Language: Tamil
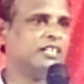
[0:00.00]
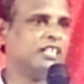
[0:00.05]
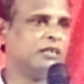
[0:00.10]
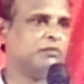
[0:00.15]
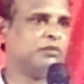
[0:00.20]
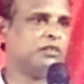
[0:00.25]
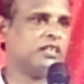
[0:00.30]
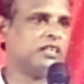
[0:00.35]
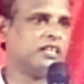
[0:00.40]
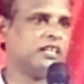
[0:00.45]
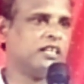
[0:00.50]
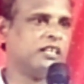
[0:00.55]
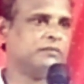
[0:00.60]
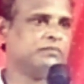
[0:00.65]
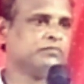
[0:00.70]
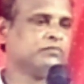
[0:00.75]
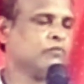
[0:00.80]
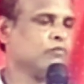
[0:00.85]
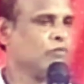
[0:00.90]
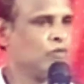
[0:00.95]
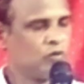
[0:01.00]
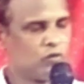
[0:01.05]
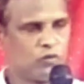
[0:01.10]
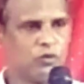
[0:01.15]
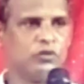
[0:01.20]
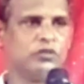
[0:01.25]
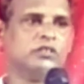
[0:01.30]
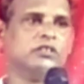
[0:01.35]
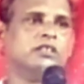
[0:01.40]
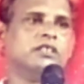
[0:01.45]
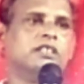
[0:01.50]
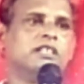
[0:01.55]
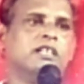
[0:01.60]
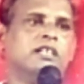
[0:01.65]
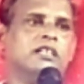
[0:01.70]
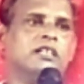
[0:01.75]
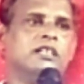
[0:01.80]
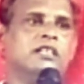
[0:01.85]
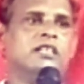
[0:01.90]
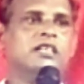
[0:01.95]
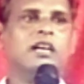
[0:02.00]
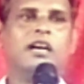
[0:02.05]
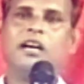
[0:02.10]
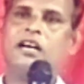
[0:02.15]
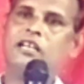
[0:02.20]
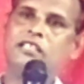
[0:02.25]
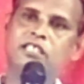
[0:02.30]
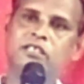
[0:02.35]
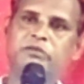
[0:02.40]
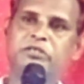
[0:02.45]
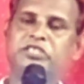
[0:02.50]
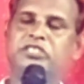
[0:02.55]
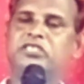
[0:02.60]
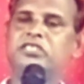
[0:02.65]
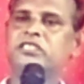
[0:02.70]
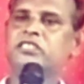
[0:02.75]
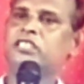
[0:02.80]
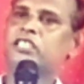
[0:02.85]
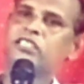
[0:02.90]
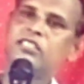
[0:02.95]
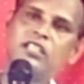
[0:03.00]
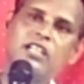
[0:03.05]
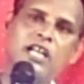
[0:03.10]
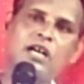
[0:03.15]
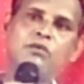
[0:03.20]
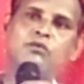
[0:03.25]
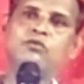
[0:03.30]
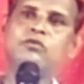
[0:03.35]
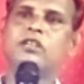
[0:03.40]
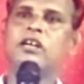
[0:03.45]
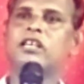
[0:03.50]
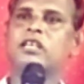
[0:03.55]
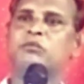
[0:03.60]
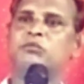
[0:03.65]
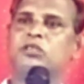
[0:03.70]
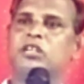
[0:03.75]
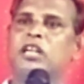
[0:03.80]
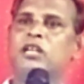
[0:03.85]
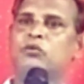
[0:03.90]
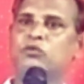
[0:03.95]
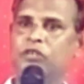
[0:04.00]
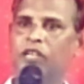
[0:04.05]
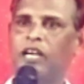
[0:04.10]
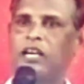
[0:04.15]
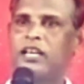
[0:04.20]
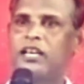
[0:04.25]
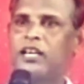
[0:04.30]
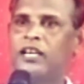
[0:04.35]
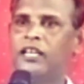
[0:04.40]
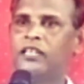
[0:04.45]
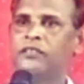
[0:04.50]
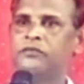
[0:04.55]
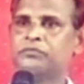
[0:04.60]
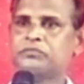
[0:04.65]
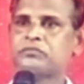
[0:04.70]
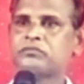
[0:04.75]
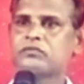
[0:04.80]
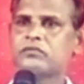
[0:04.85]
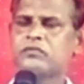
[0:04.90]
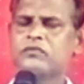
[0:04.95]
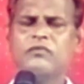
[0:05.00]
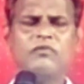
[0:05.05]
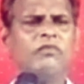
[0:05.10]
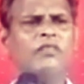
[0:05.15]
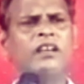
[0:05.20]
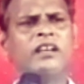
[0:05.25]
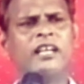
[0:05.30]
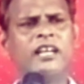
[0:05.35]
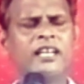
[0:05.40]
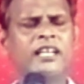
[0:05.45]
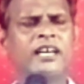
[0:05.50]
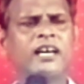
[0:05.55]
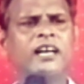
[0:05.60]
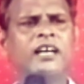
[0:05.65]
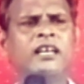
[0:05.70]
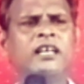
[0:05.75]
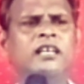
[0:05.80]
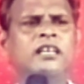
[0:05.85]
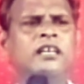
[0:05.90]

தேவன் என்ன பண்ணிருக்காரு கொடுத்துருக்குறாரு அதை வச்சு எதுலாம் உண்டாக்க முடியல உண்டாக்க ஏன்னா